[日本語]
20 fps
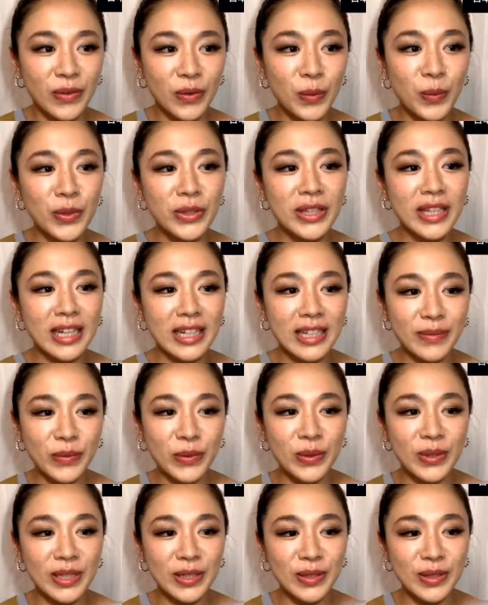思ったり
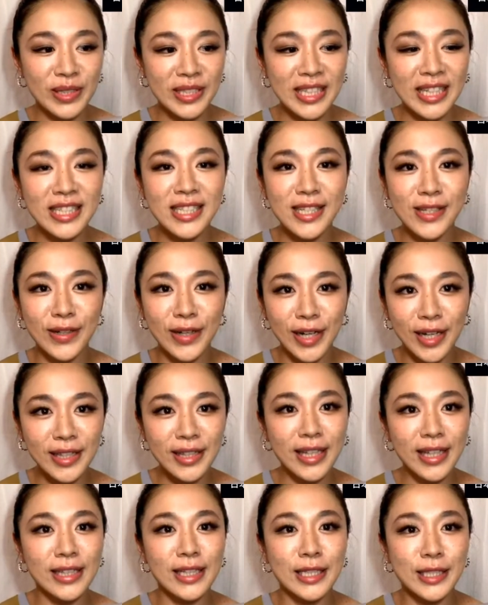もいろいろした時期は
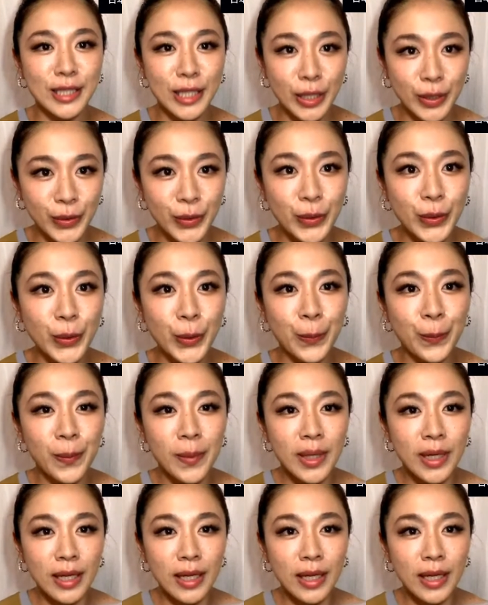あったんですけど